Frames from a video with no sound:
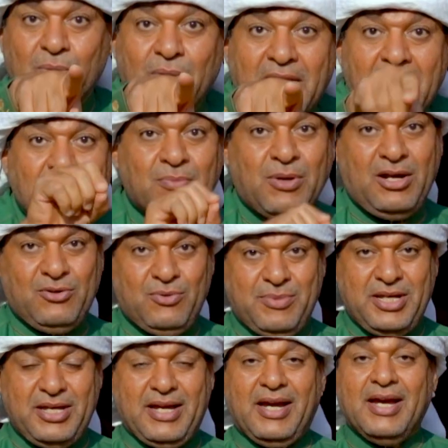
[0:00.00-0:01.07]

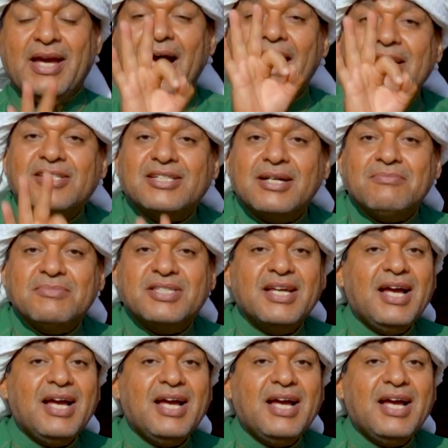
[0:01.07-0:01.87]
وللمعلومية الشمس